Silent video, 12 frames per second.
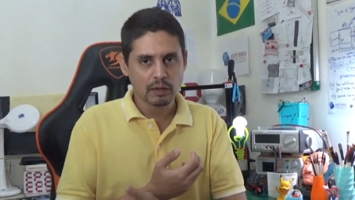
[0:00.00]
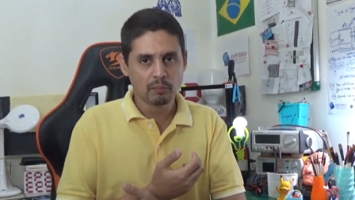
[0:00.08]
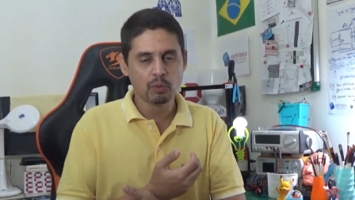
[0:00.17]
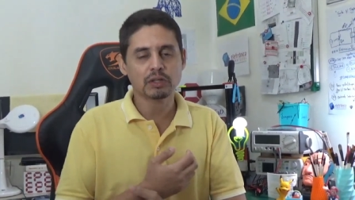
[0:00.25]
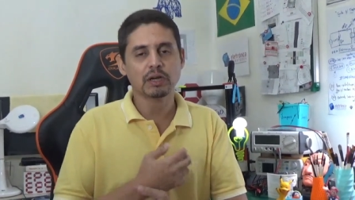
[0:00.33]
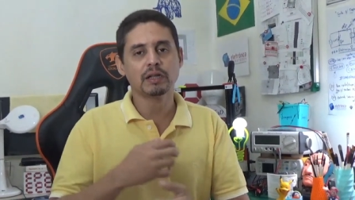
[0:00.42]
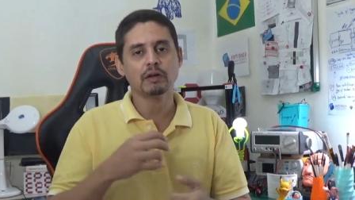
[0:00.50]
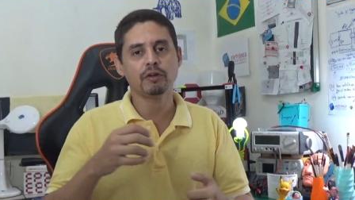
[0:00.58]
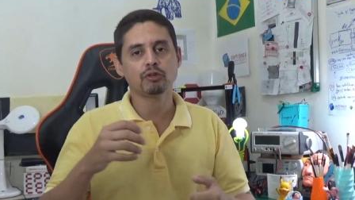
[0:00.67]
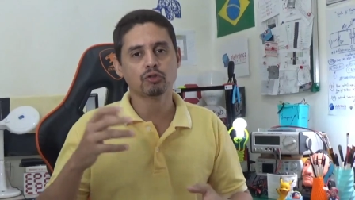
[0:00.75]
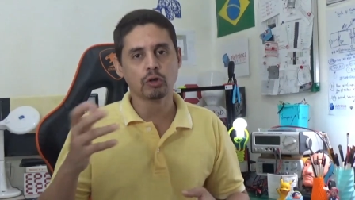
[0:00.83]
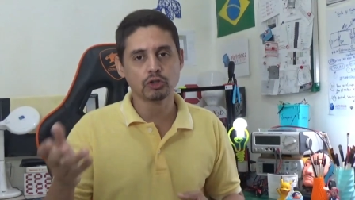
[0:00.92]
muitas das
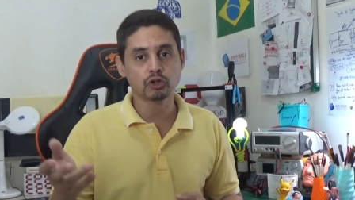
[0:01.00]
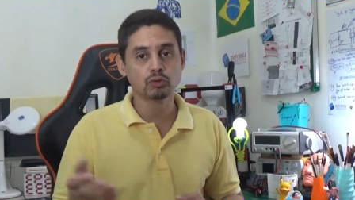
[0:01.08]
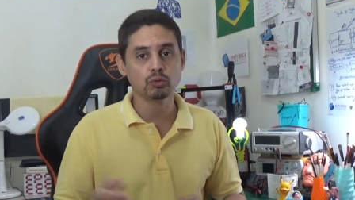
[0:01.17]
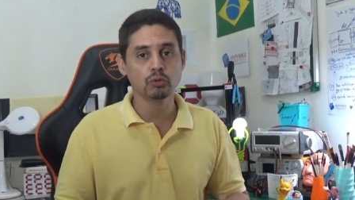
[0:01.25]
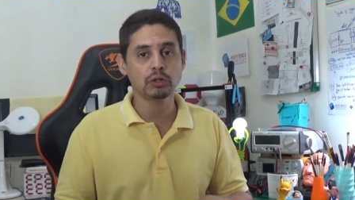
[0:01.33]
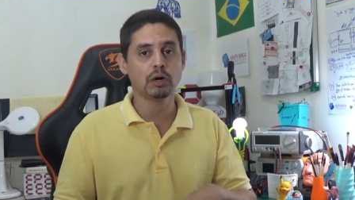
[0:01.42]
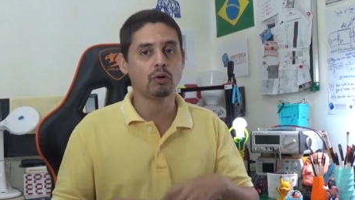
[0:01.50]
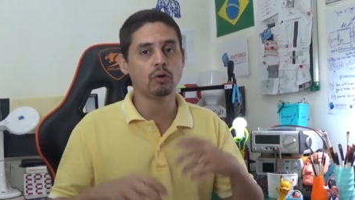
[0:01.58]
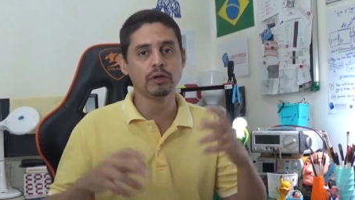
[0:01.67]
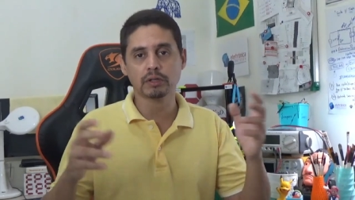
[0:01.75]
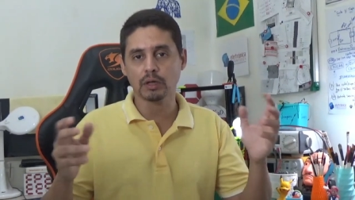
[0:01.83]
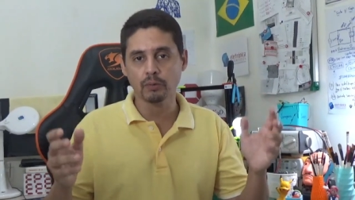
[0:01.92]
vezes só estuda ou
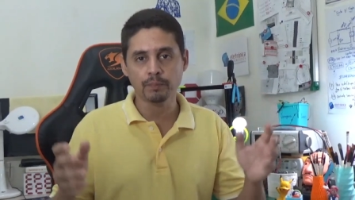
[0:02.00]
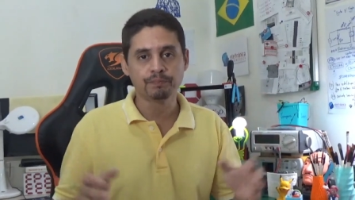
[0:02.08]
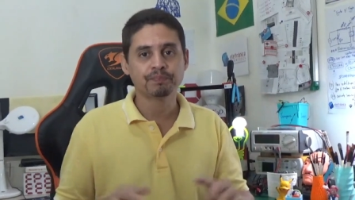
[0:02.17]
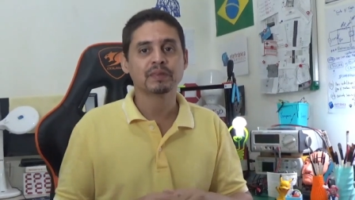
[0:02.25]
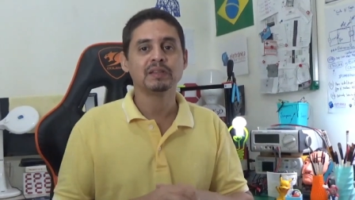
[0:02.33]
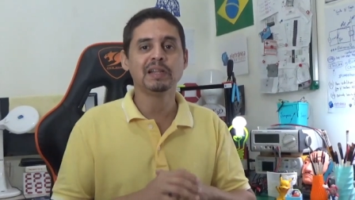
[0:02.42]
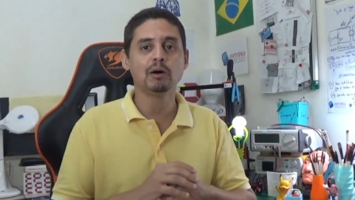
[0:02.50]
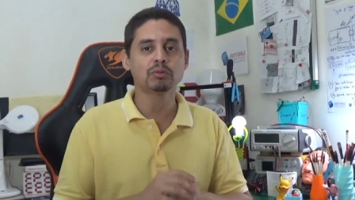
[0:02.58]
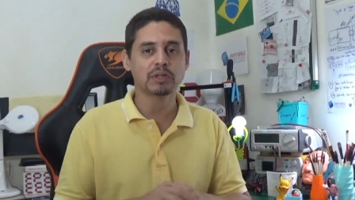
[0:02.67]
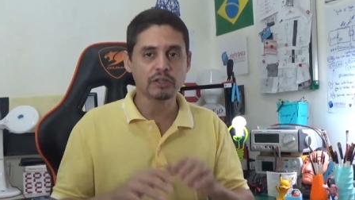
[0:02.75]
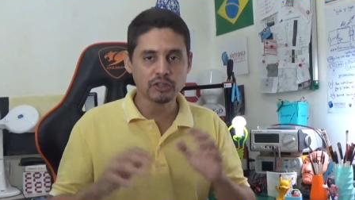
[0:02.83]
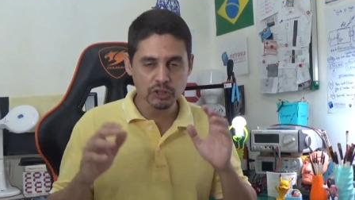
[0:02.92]
então não
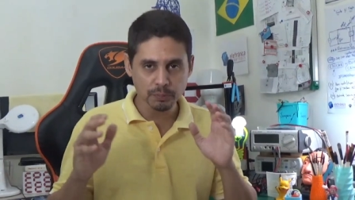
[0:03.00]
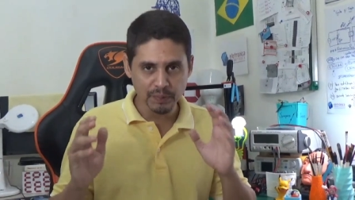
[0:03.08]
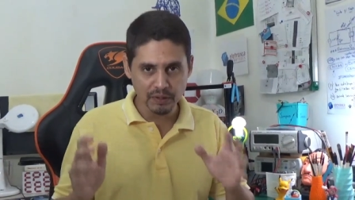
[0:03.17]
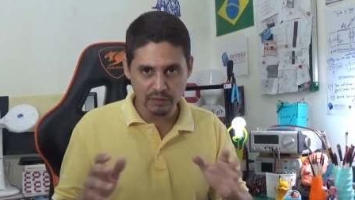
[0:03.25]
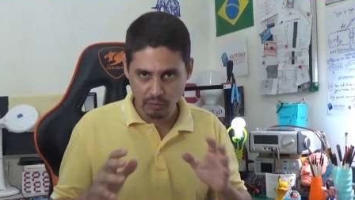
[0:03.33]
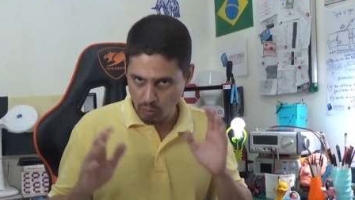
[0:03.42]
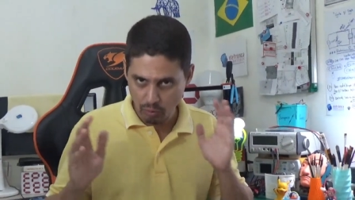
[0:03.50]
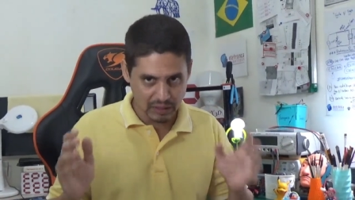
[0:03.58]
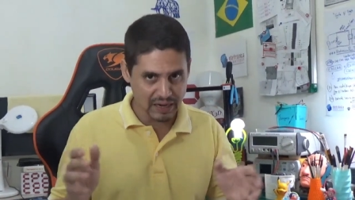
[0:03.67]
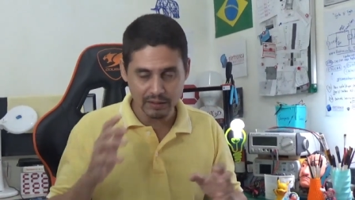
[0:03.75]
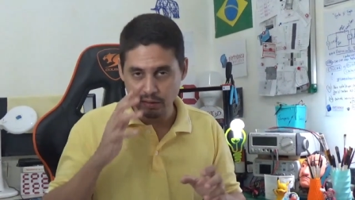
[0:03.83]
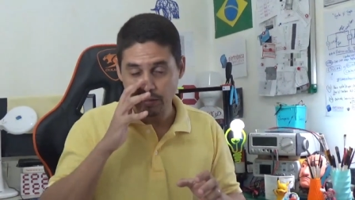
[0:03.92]
tem despesa com
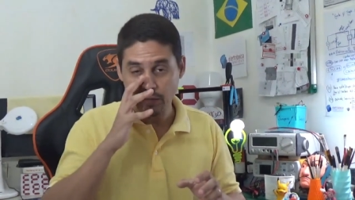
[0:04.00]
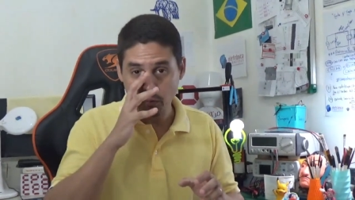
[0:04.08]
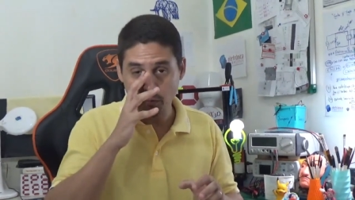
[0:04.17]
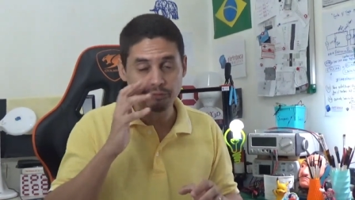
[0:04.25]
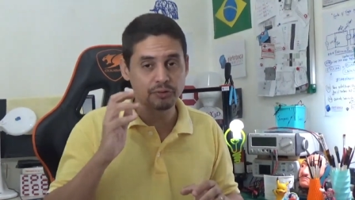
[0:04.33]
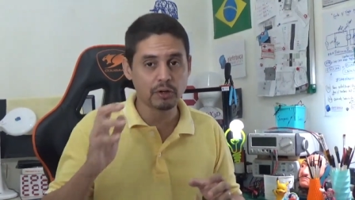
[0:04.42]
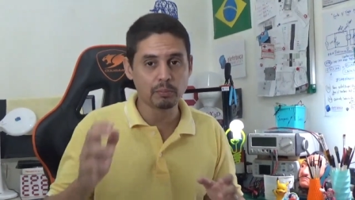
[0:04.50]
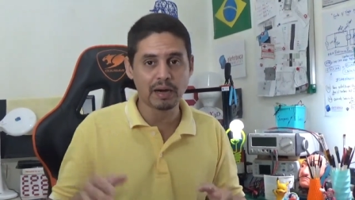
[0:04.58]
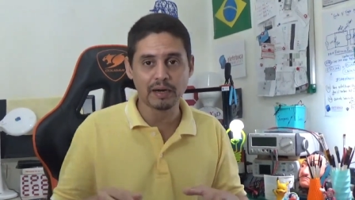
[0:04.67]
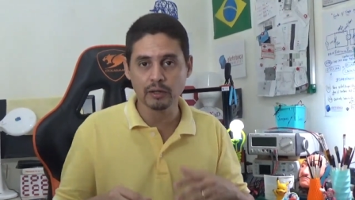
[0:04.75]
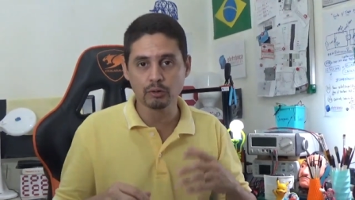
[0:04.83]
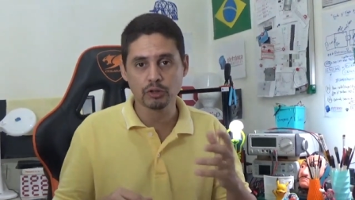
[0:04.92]
nada, nem com filho,
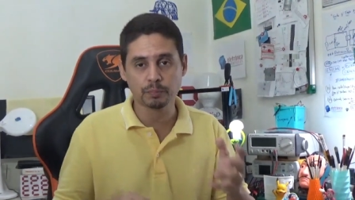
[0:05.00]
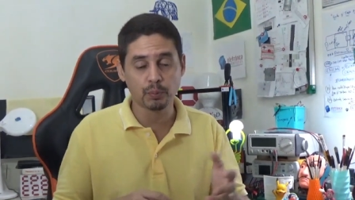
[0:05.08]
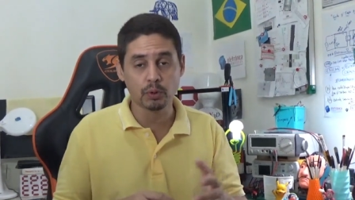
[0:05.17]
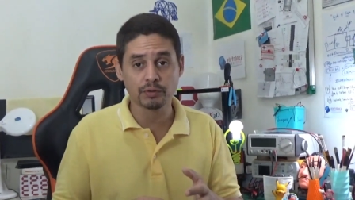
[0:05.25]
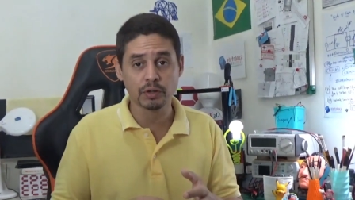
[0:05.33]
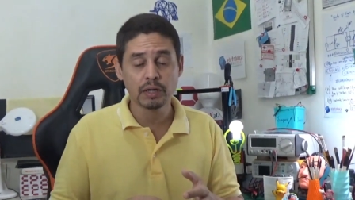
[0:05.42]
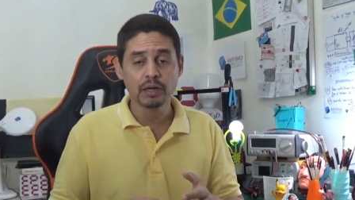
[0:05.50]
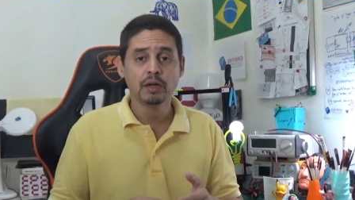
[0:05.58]
marido, esposa,